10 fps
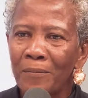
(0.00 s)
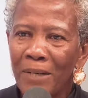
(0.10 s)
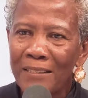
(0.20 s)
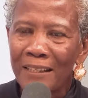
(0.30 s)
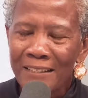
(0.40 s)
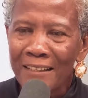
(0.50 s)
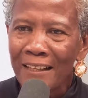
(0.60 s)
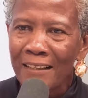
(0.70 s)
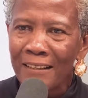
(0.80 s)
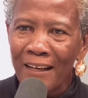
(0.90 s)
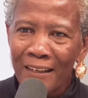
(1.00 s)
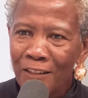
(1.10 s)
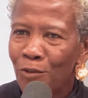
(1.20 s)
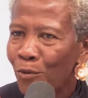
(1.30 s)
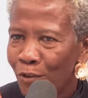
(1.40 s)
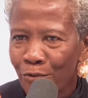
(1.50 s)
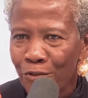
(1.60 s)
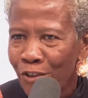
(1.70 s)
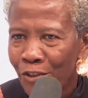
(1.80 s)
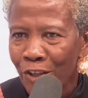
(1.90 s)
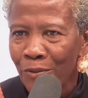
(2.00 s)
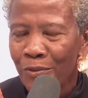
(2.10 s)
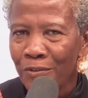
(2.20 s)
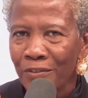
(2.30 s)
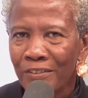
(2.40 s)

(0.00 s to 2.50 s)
más trascendental, el Chocó es un sitio de luz